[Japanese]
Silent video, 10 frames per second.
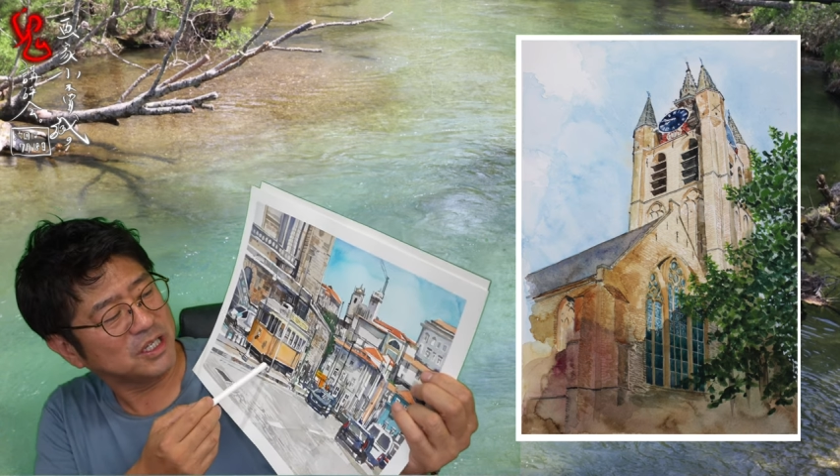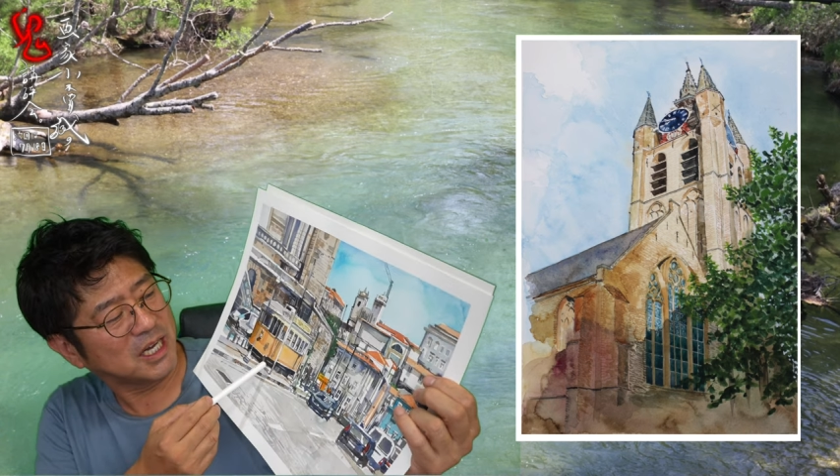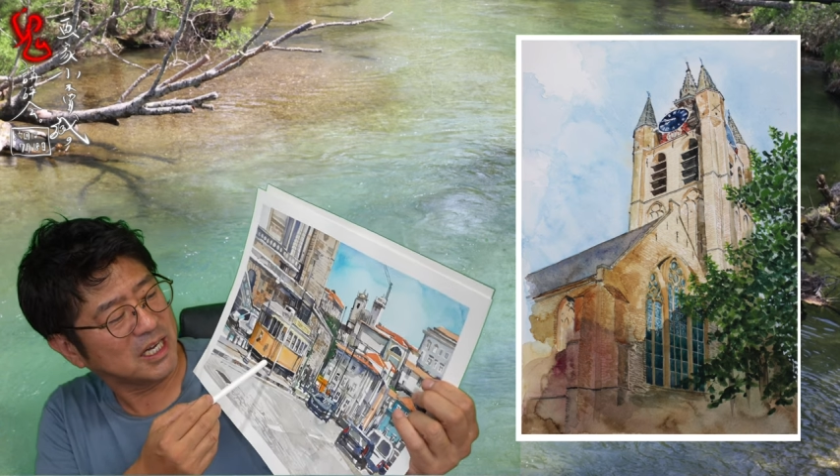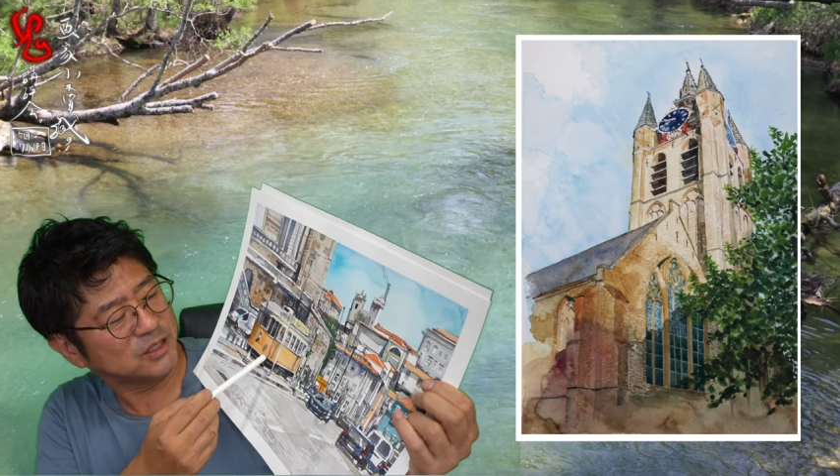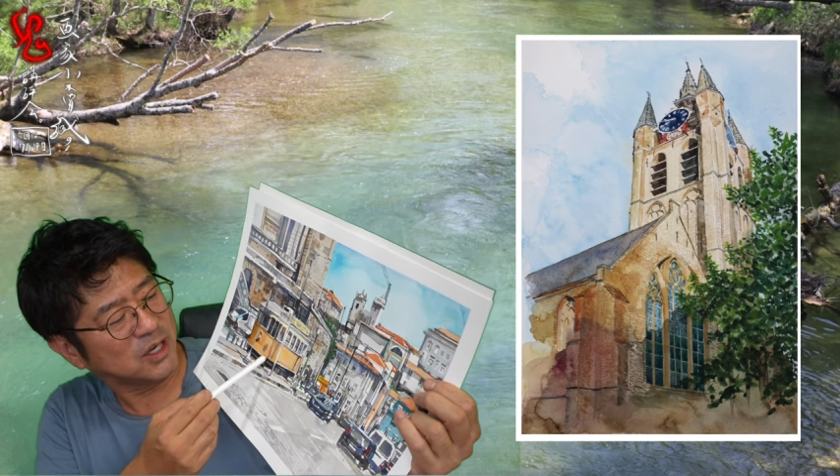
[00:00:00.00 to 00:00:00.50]

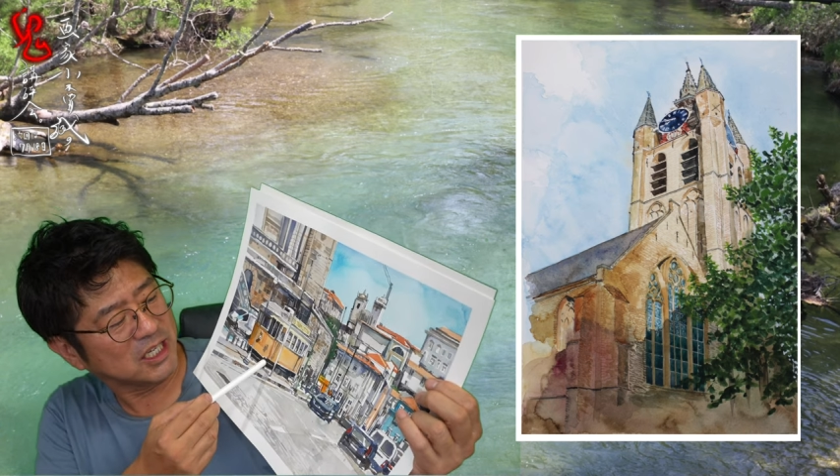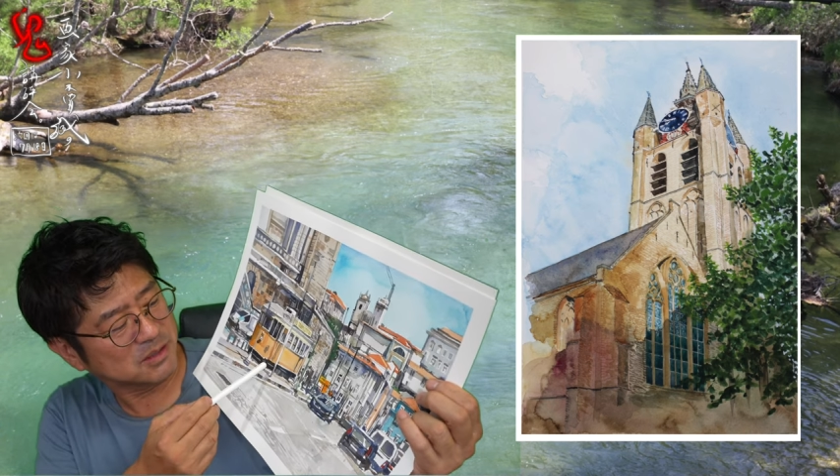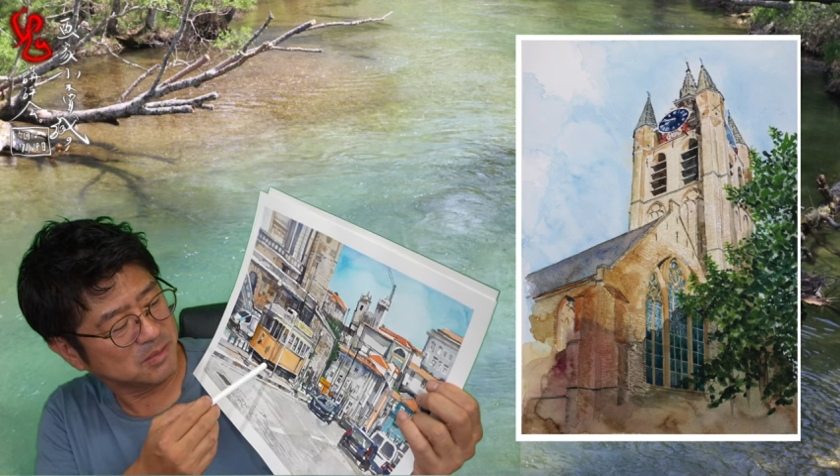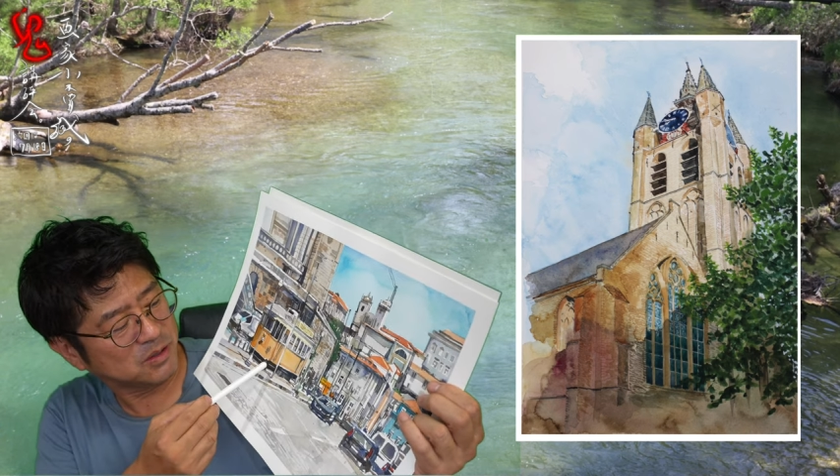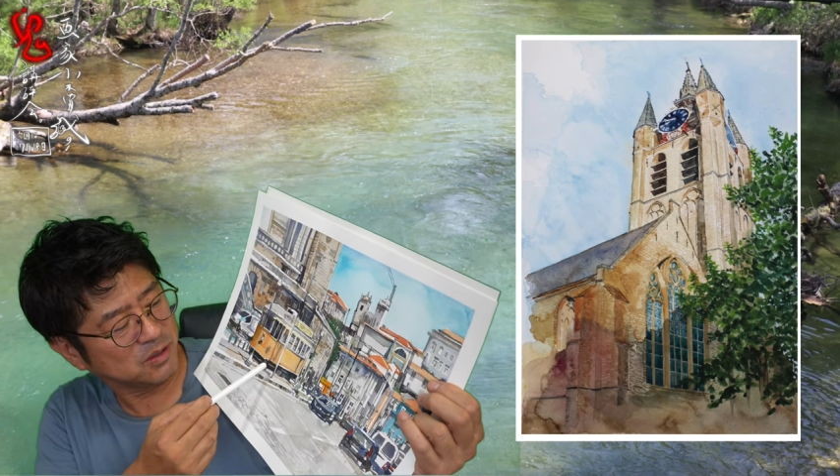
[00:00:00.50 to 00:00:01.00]
光の
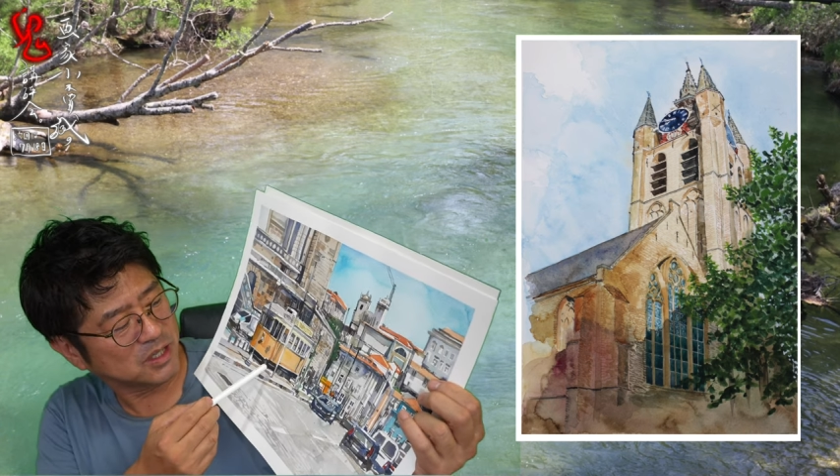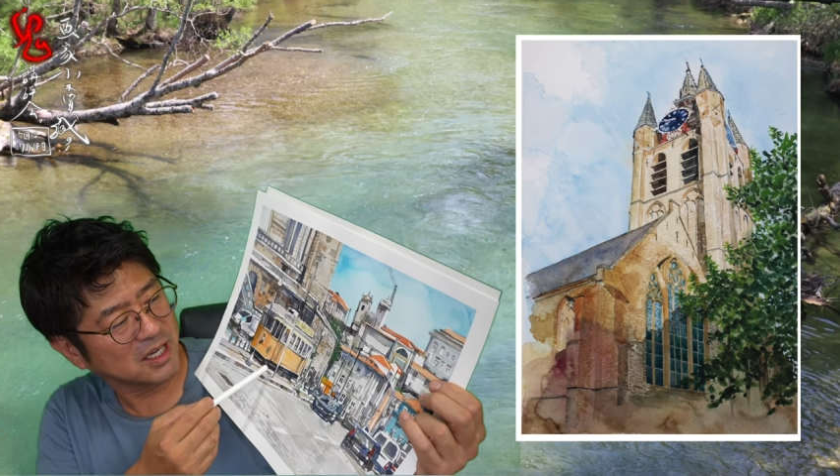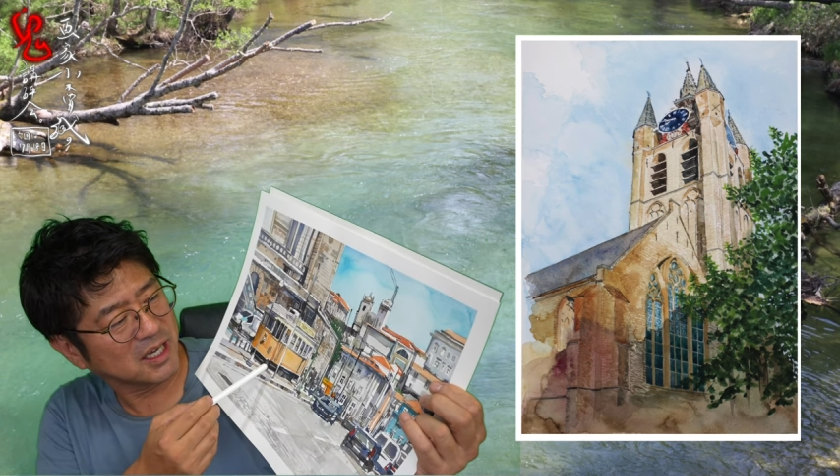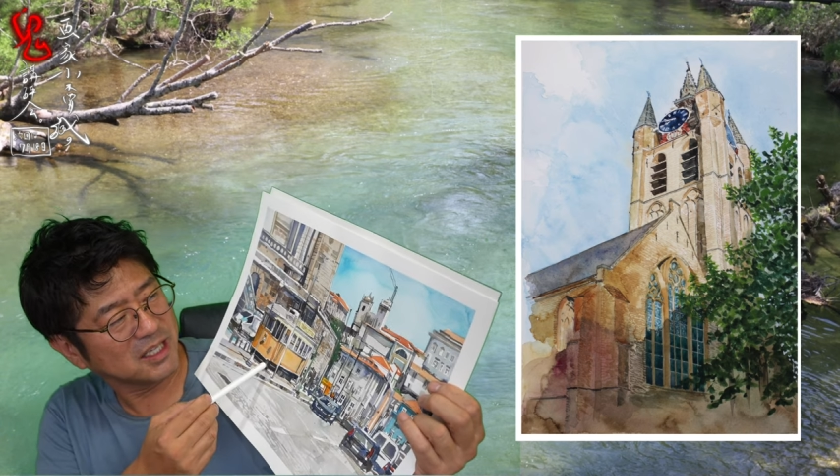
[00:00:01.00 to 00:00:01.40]
初めの段